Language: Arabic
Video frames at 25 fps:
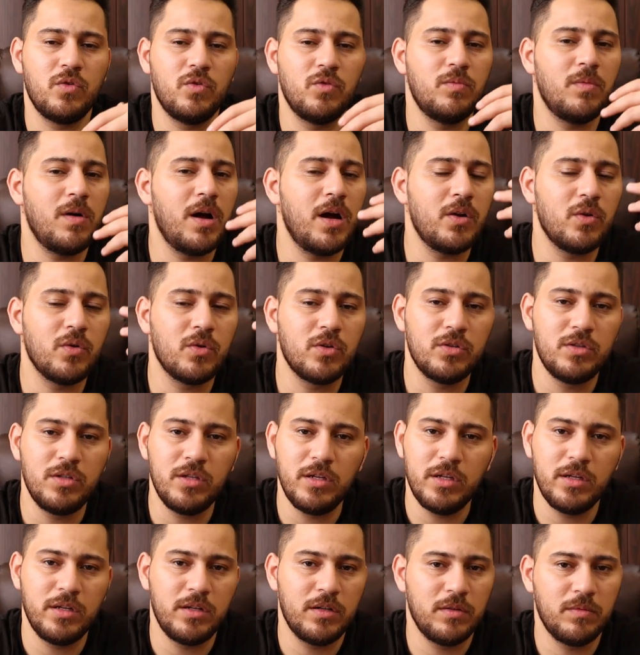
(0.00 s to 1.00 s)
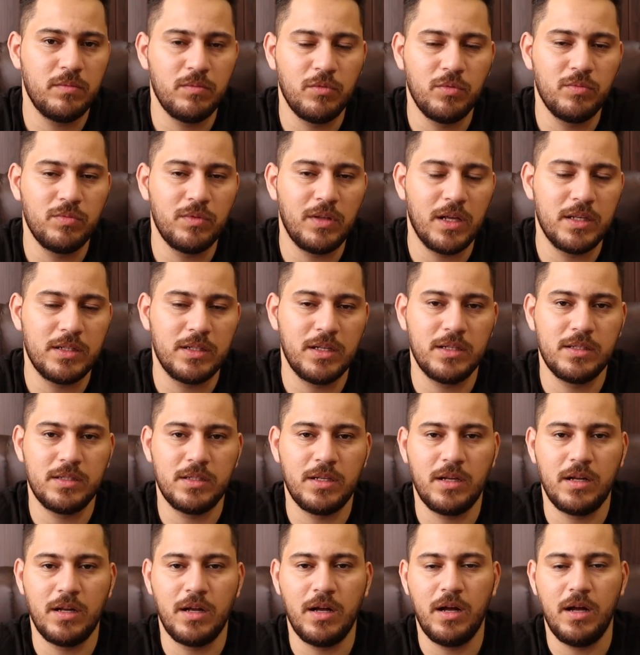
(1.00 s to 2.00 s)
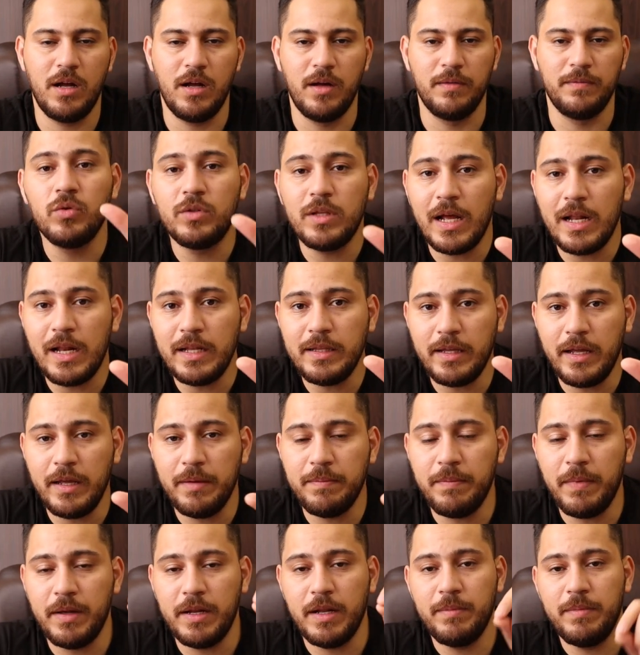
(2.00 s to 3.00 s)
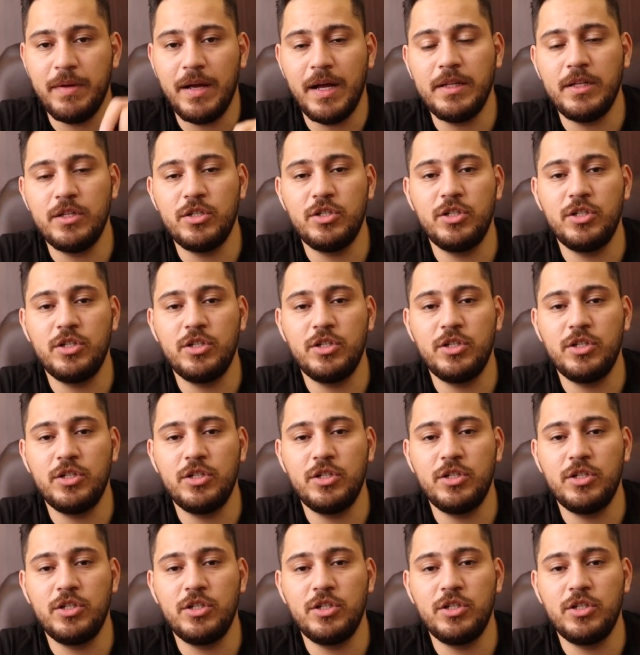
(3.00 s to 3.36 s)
انه كتير ممتاز للصراحه وثالث عيب معنا بهذا